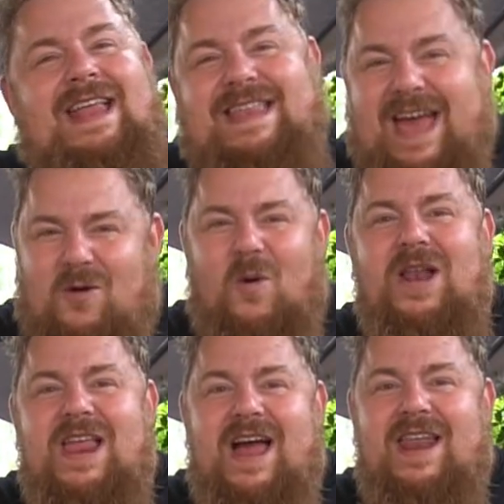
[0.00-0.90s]
Der hat
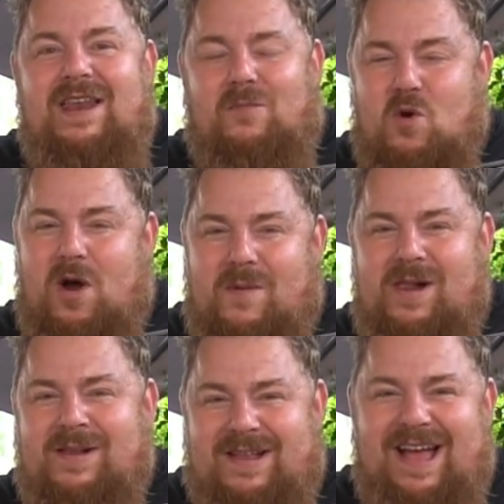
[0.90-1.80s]
Ohren, die an einer
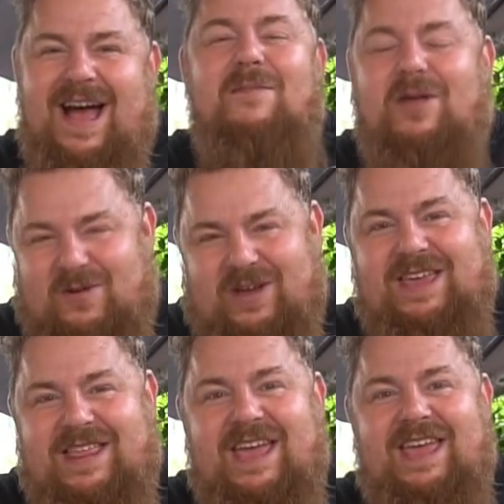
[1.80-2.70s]
Murmel, aber so
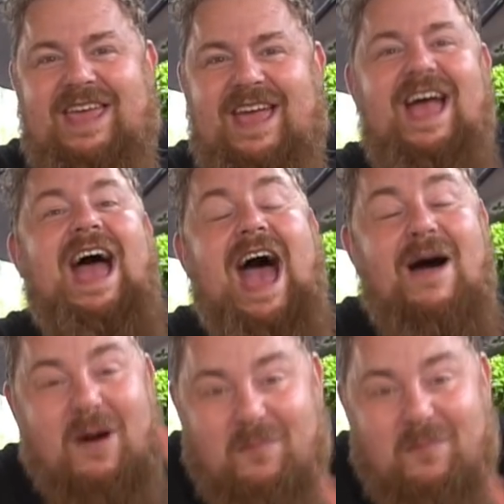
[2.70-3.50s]
richtig, aber